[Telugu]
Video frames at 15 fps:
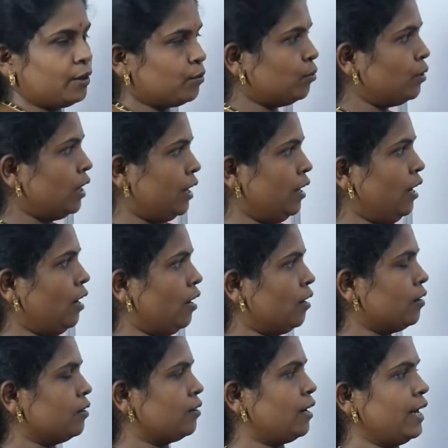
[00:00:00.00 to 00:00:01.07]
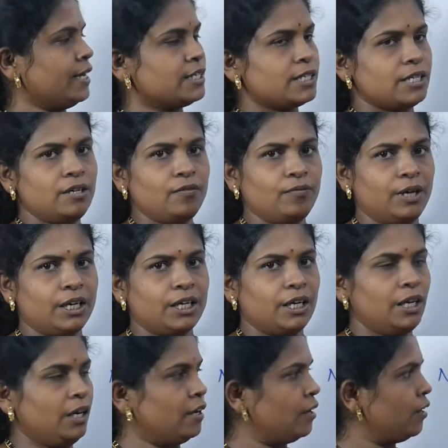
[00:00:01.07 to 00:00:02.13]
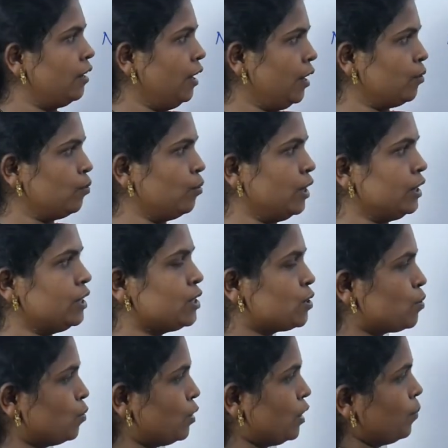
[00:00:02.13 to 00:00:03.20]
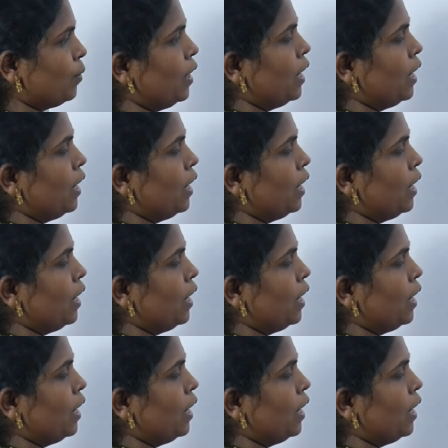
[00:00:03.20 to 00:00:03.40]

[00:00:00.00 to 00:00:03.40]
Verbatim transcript: ఎక్కువగాన రైస్ని వీటిని ఎక్కువగా తీసుకుంటాం